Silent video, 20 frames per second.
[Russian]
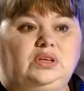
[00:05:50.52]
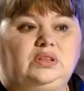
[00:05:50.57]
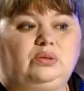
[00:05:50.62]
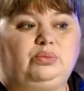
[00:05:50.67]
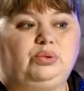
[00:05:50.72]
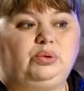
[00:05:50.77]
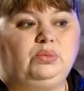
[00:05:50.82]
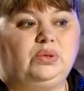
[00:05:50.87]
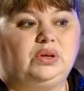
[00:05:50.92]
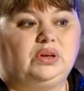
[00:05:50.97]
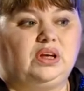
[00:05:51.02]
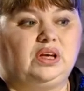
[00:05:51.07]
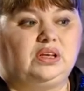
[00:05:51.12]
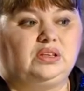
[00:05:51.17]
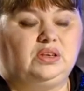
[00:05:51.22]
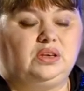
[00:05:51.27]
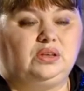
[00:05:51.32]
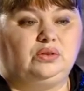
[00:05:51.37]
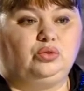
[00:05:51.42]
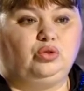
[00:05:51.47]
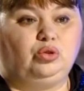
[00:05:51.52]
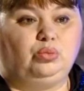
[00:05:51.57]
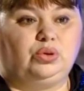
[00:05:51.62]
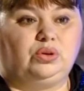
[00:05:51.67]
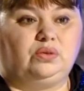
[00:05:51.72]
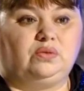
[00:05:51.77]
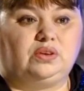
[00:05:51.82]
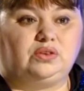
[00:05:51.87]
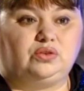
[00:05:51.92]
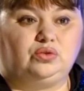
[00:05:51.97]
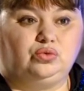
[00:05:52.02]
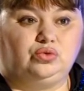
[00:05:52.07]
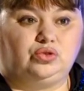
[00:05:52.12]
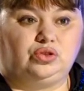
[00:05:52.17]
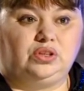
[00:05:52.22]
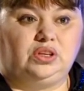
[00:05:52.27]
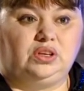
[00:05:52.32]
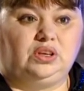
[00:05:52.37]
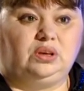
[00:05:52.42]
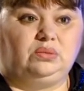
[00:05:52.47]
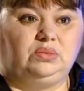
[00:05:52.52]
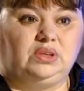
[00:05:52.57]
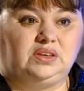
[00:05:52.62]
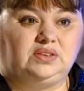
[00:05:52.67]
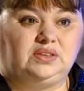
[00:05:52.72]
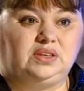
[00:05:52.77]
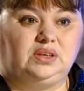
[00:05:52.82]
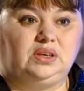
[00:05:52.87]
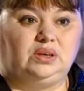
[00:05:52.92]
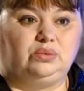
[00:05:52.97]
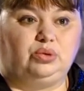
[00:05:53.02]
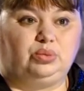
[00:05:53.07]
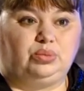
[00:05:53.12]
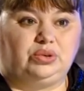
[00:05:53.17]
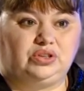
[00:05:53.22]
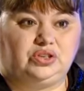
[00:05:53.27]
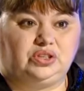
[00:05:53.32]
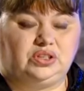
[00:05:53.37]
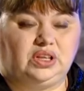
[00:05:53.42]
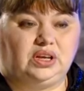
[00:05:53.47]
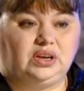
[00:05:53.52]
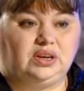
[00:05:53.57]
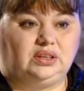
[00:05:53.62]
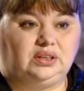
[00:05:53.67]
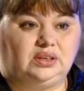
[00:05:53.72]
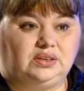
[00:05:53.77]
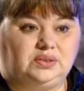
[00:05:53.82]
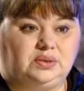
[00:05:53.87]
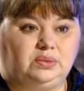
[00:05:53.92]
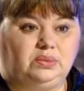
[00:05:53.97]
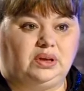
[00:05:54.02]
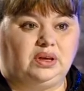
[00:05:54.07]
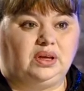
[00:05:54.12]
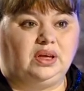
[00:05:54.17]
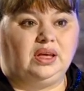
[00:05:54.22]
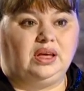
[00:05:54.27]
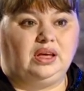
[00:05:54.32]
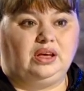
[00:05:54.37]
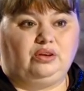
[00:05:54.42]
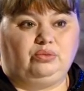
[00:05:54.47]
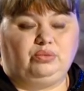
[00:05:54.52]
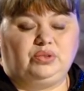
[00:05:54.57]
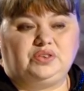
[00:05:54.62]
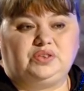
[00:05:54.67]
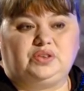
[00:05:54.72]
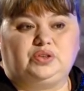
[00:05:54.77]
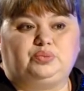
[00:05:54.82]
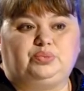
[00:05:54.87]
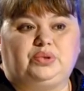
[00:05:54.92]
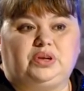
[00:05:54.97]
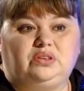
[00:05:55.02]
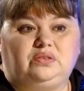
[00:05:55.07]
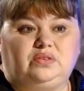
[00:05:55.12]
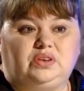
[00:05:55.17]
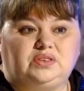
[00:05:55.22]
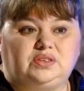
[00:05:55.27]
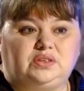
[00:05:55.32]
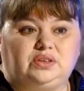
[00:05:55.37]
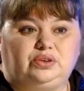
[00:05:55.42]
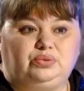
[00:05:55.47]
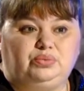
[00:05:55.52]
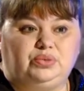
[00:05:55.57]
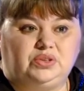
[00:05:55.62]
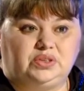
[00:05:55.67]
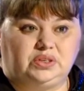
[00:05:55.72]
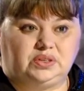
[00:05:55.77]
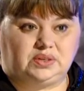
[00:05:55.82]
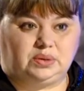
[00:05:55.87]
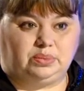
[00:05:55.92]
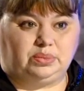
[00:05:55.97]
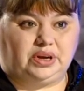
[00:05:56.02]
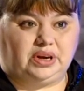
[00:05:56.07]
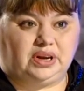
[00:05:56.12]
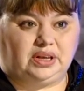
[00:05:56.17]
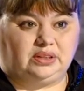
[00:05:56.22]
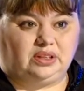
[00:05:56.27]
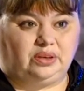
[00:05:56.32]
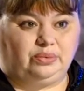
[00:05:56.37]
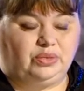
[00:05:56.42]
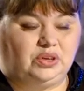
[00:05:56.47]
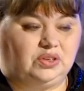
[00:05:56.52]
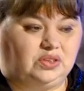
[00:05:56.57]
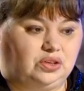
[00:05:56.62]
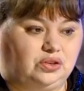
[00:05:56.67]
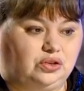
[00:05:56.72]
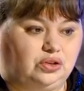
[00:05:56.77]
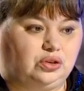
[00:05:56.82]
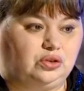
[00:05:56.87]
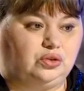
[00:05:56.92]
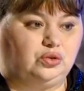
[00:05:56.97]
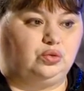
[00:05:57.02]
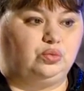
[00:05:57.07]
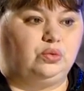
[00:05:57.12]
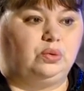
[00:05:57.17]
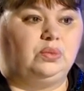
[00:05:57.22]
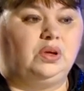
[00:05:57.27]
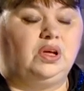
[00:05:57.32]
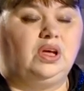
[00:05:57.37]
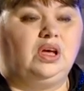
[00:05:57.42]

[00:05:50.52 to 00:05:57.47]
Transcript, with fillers: например, один номер воздушной гимнастики мы просчитали для себя вместе с подвеской, вместе с аппаратом, вместе с костюмом,